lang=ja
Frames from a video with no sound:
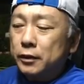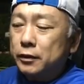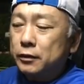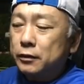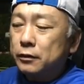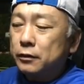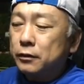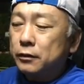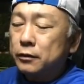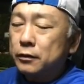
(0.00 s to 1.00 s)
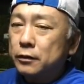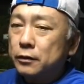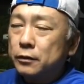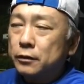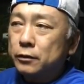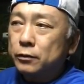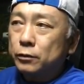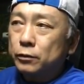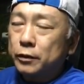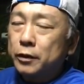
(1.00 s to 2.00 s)
えー、っ
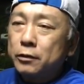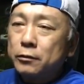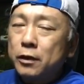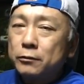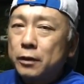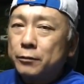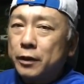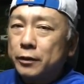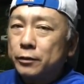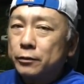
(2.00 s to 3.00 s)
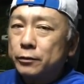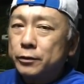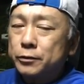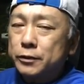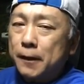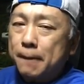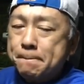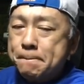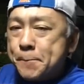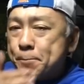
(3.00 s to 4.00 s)
と、A1 はまあ両優先、
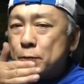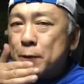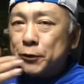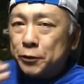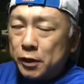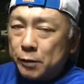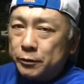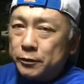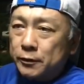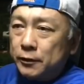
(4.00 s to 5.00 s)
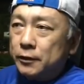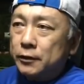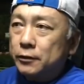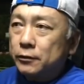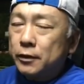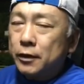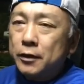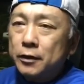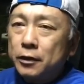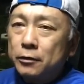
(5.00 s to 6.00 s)
まあプログラム。えー、で、
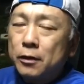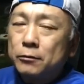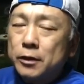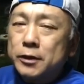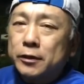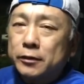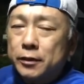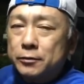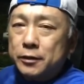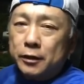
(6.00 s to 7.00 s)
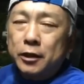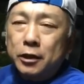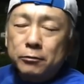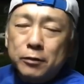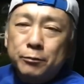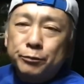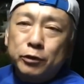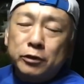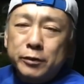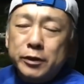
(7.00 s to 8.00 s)
AE1 はシャッター優先。AE1
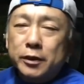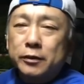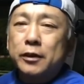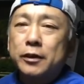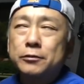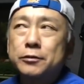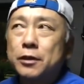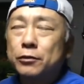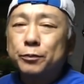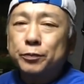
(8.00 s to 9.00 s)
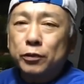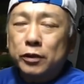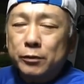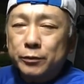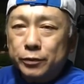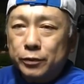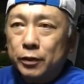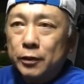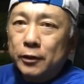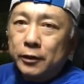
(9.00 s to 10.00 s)
プログラムはシャッター優先とプログラムオート。
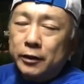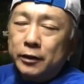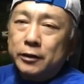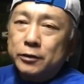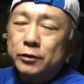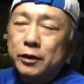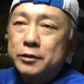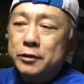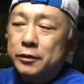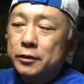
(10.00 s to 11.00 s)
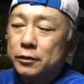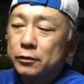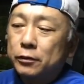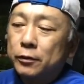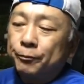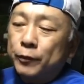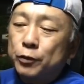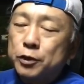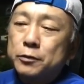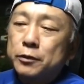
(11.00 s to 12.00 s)
えー、そんな感じなんですけど、
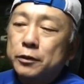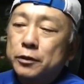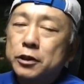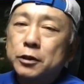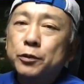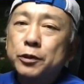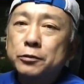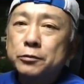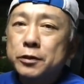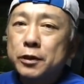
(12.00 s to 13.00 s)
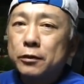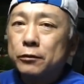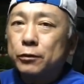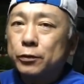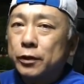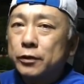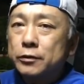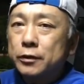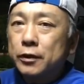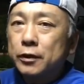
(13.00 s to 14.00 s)
こいつはね、絞り優先オートなんで
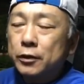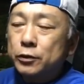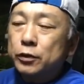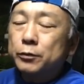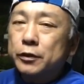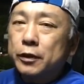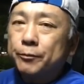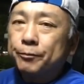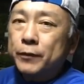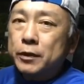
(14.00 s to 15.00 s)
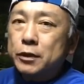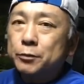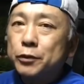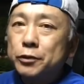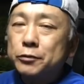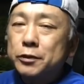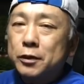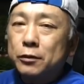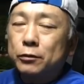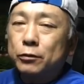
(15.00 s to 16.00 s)
すね。それもね、絞り優
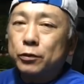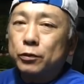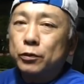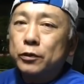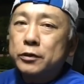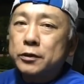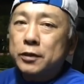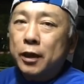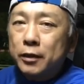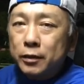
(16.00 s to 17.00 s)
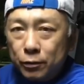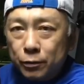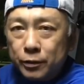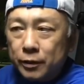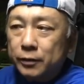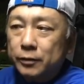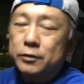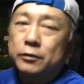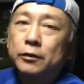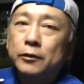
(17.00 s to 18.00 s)
先オート専用機なんで
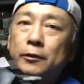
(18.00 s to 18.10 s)
すよ。